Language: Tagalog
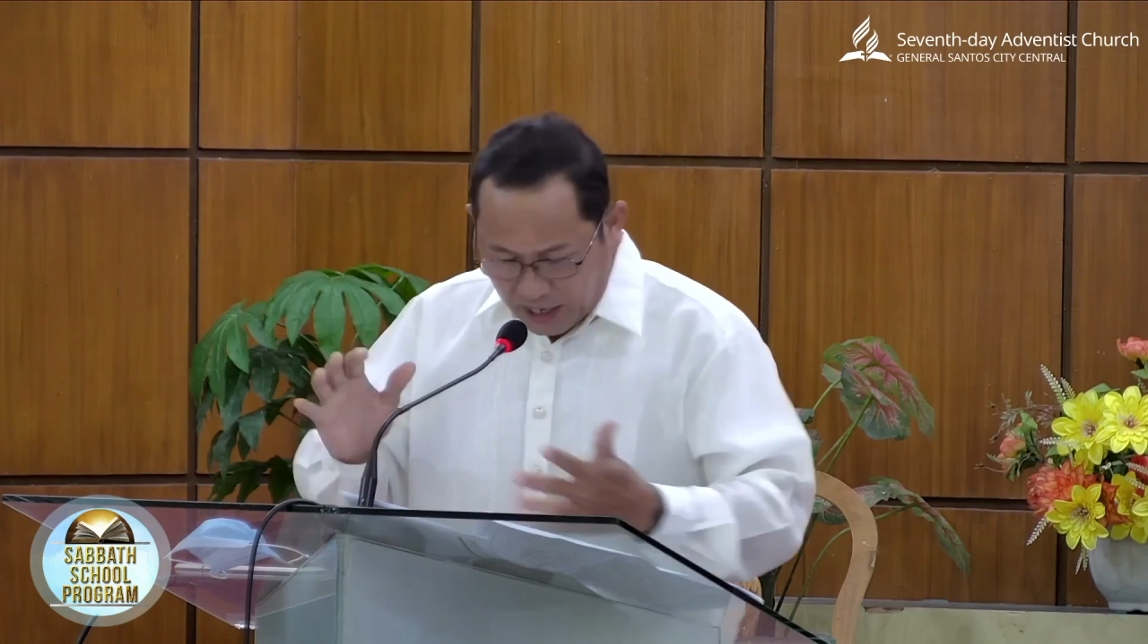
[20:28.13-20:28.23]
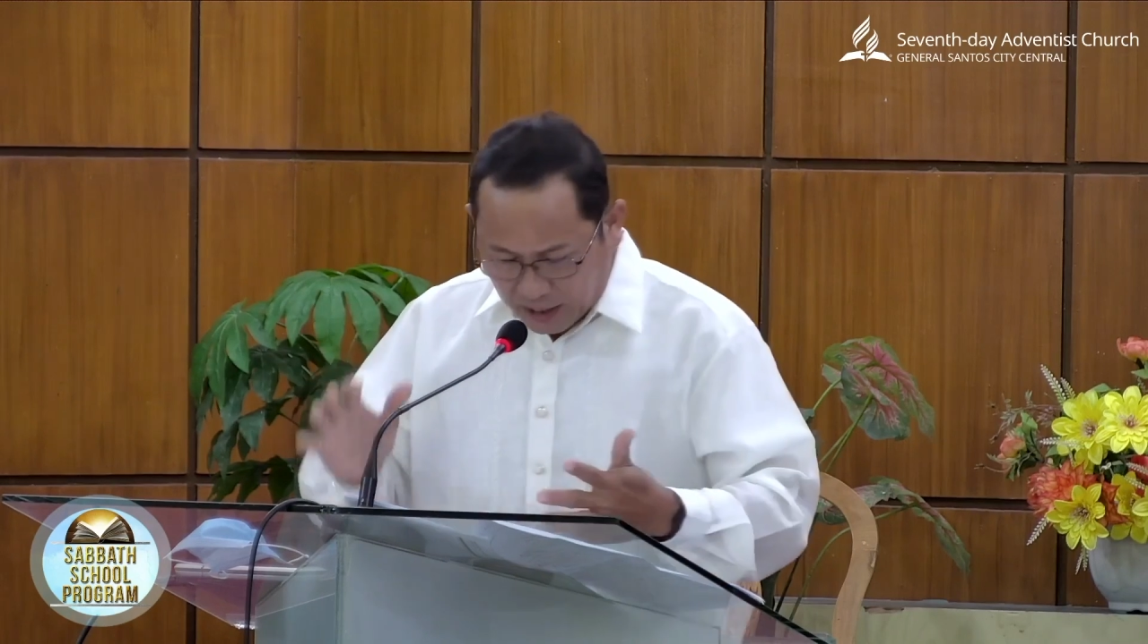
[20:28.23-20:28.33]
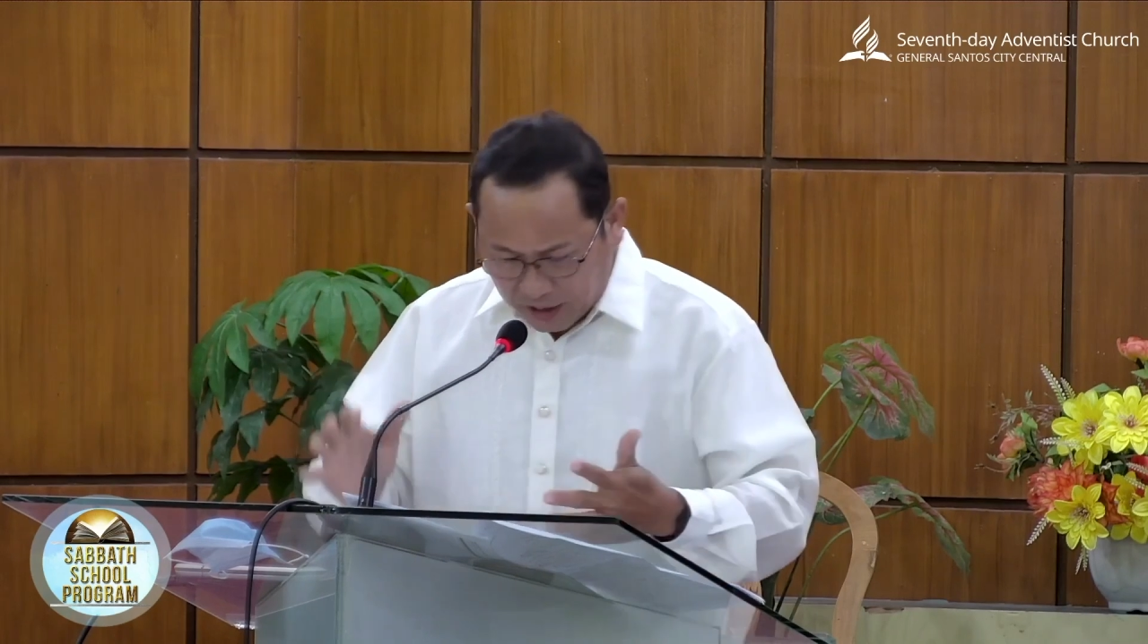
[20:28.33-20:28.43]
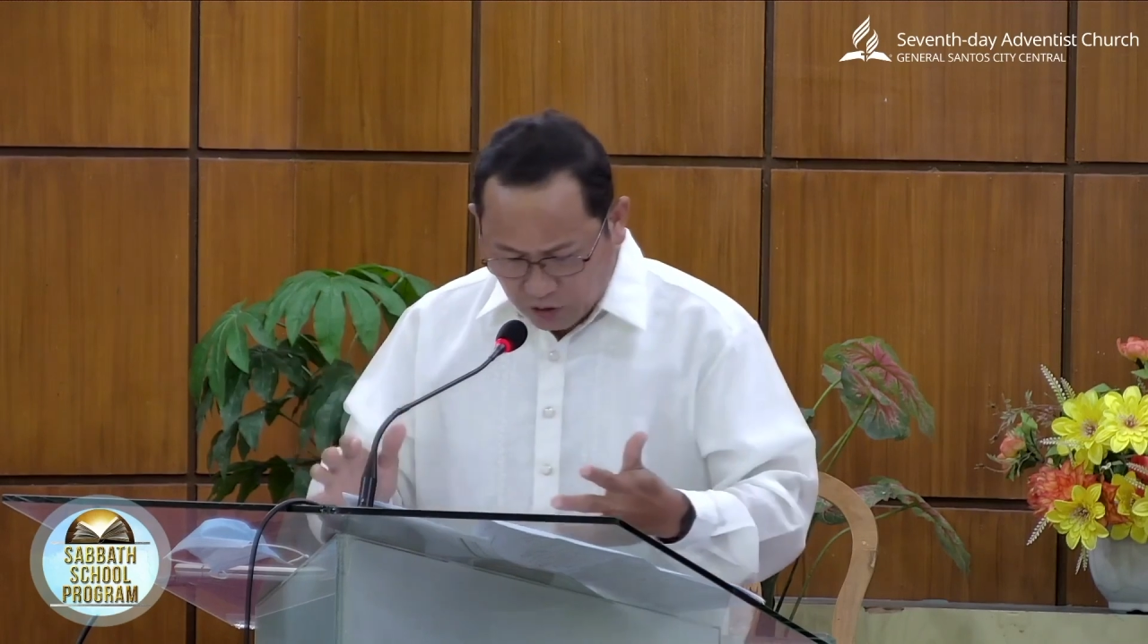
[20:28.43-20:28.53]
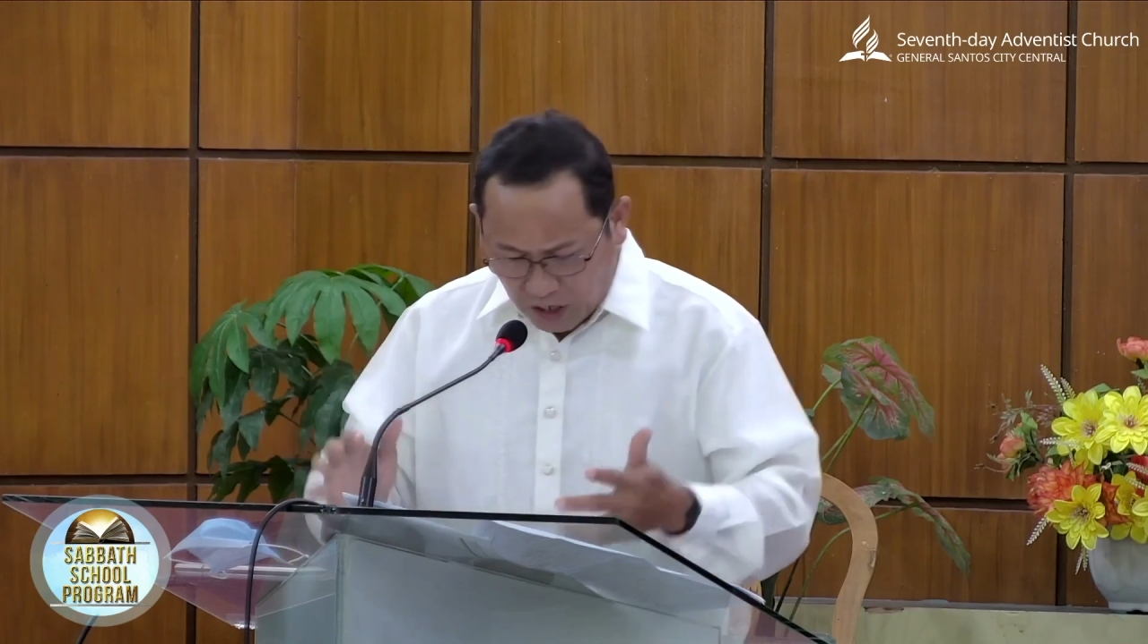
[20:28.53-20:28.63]
mga
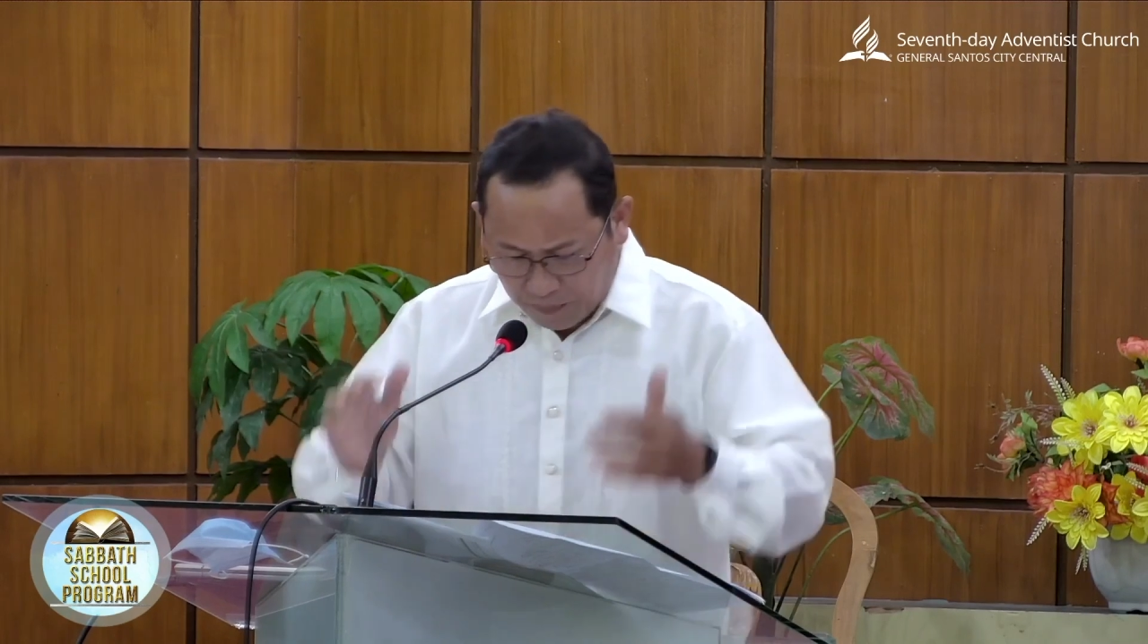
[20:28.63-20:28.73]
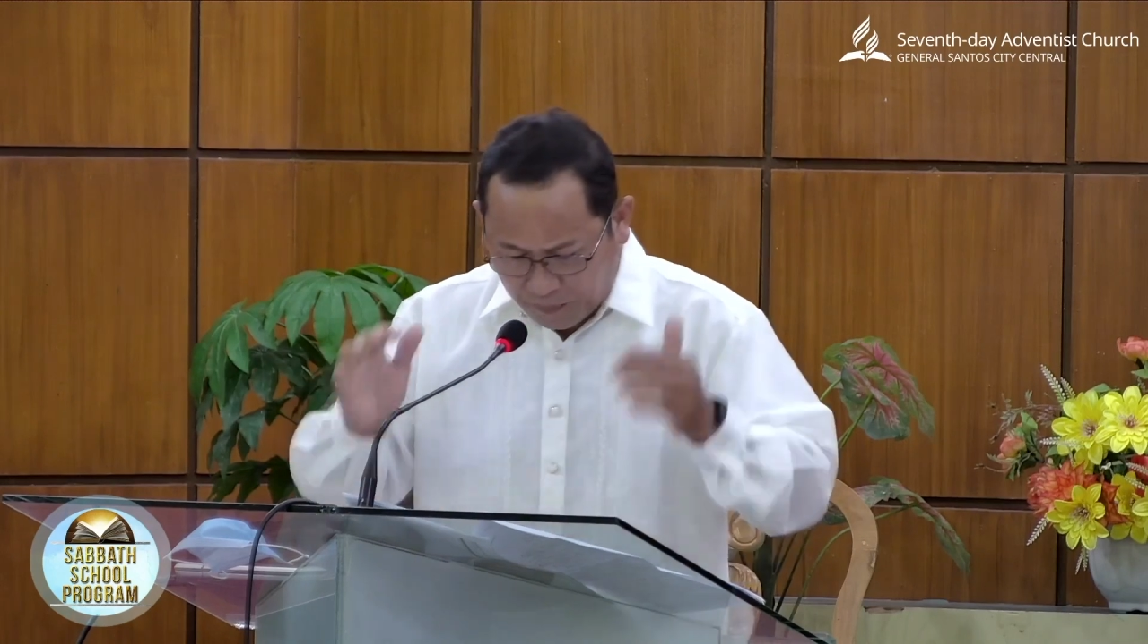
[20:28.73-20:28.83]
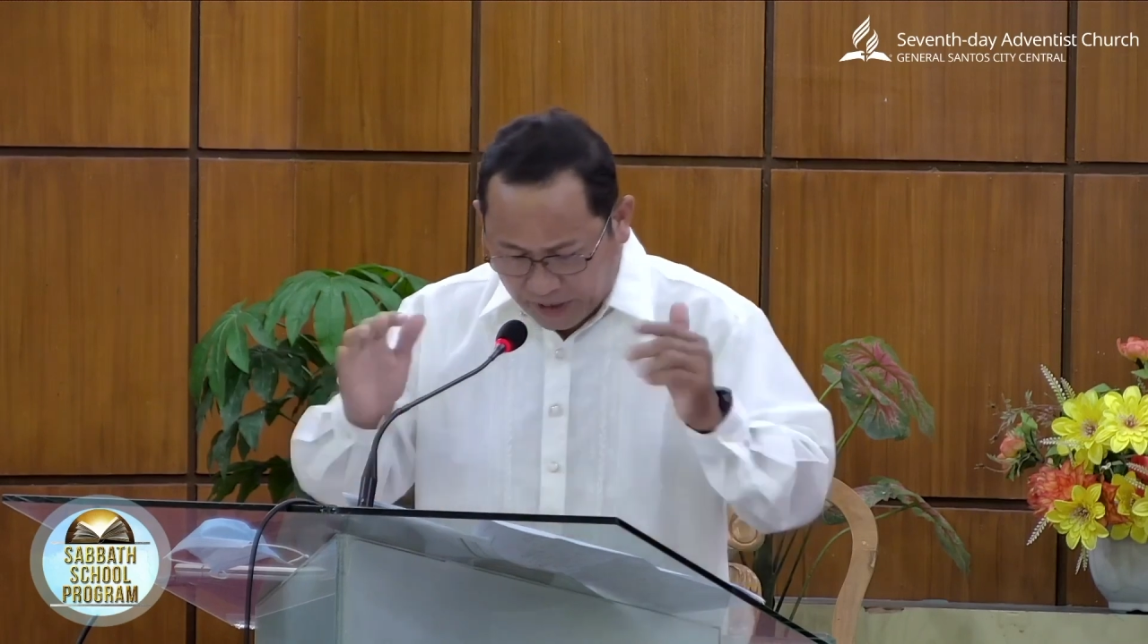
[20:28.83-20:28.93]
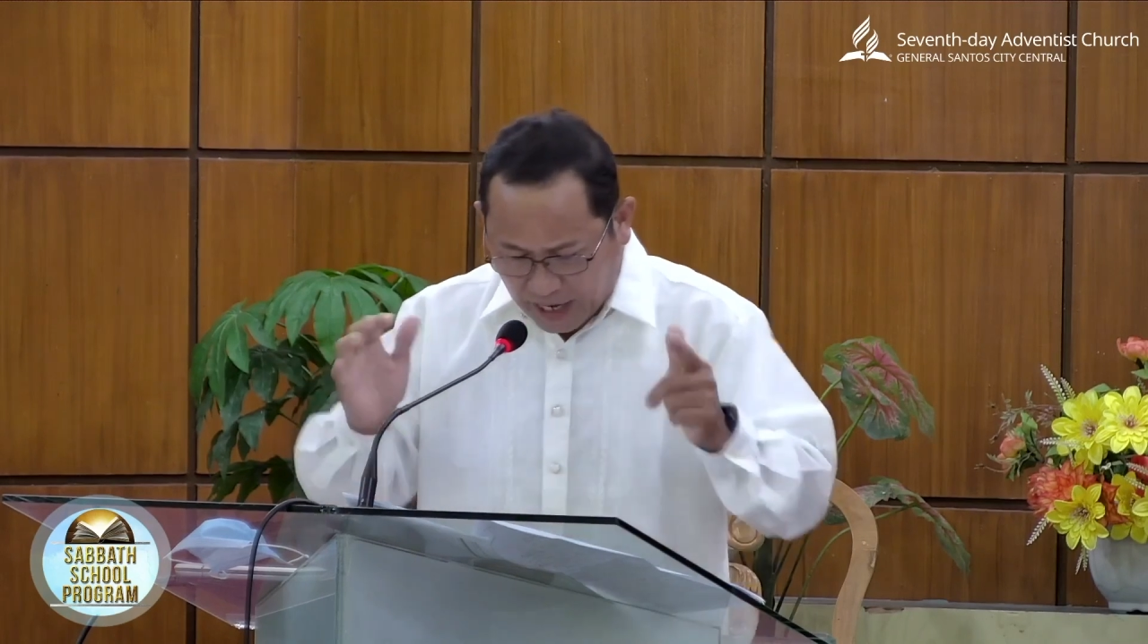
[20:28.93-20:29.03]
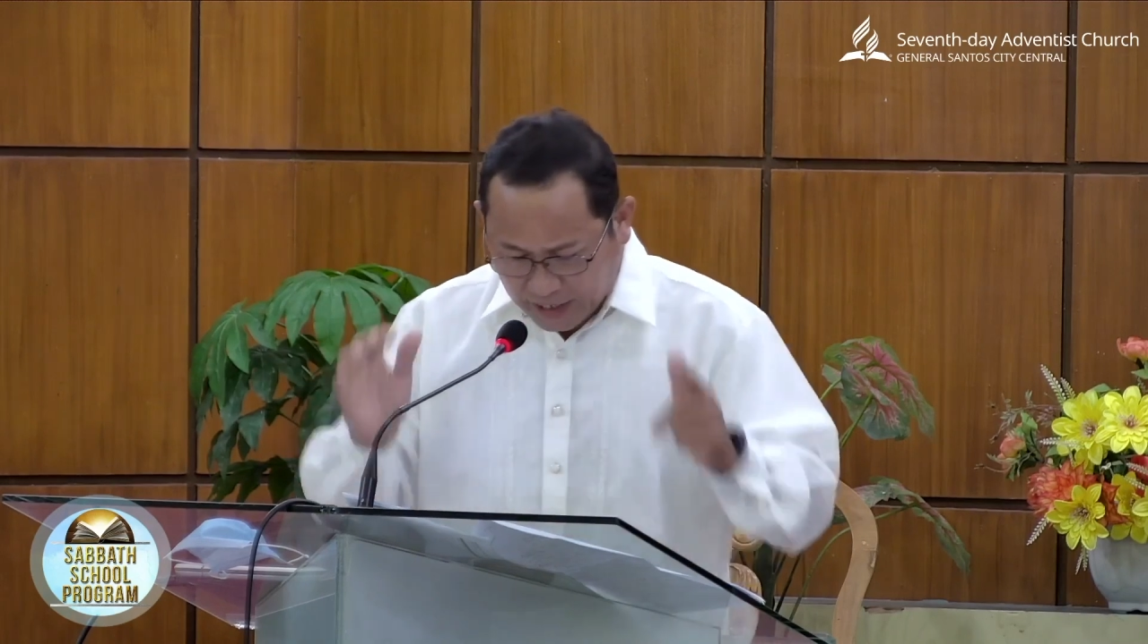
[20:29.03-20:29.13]
kaigsoonan
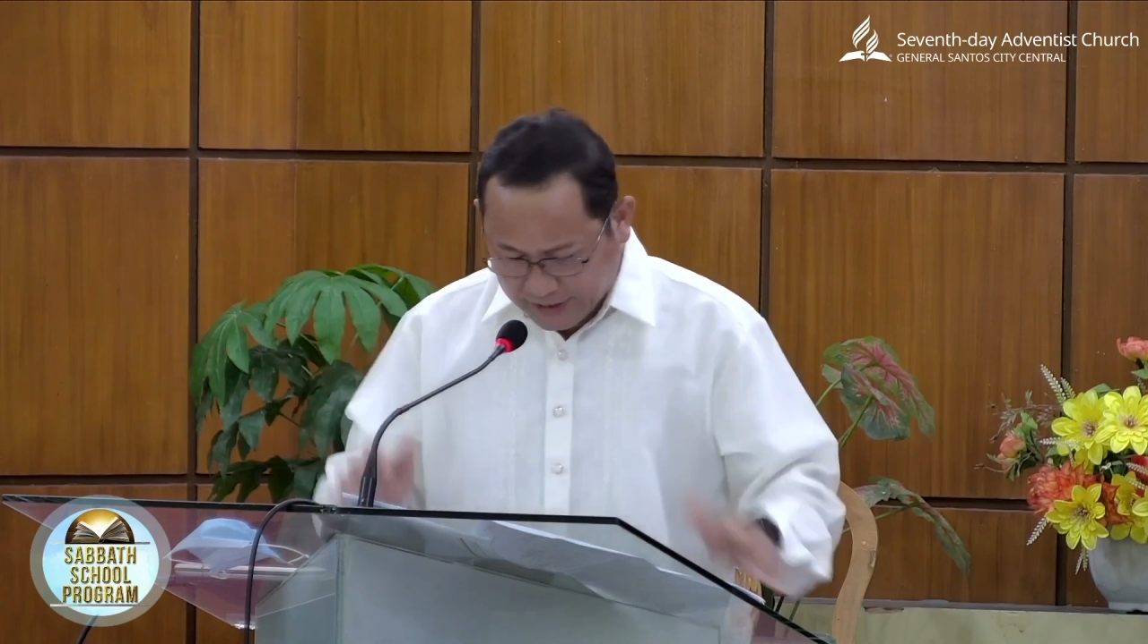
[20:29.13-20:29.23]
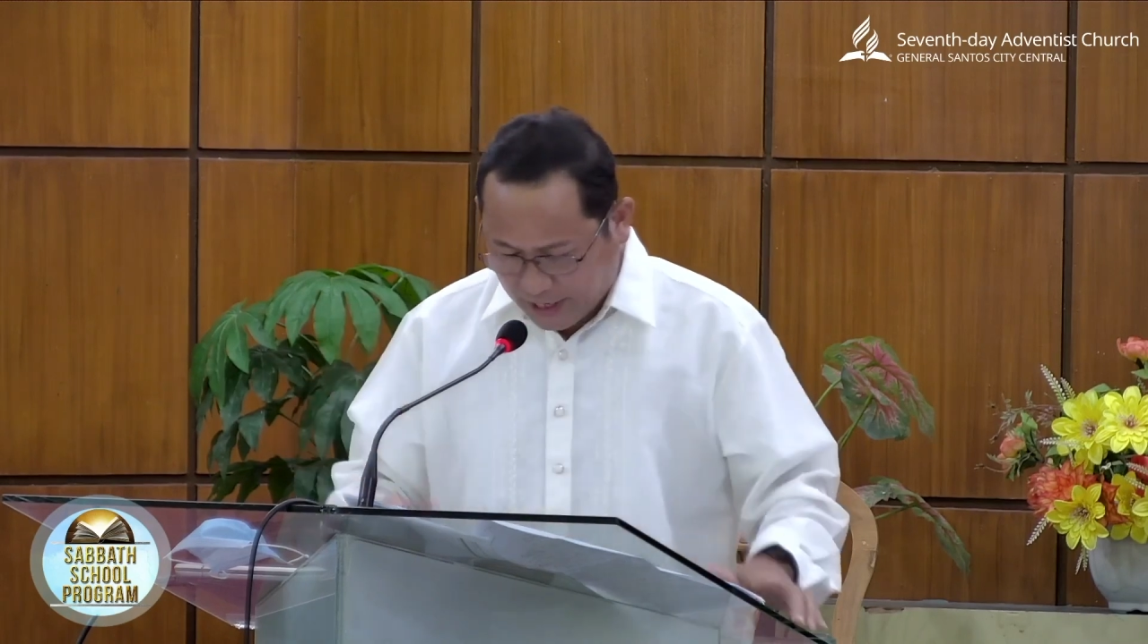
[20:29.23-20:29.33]
pinagi